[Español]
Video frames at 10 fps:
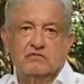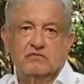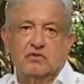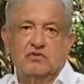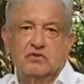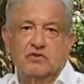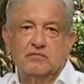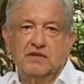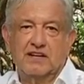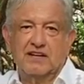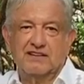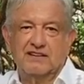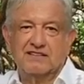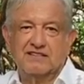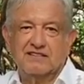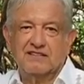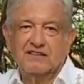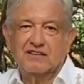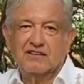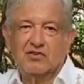los migrantes,
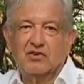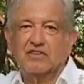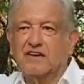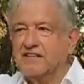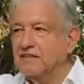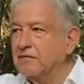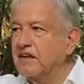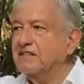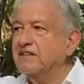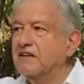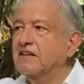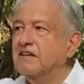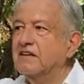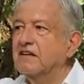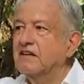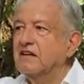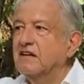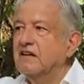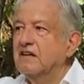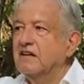cosa que se me hace
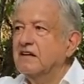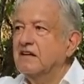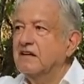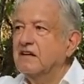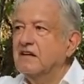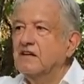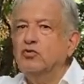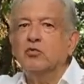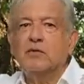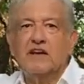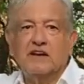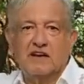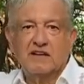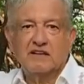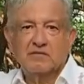eh, inhumana,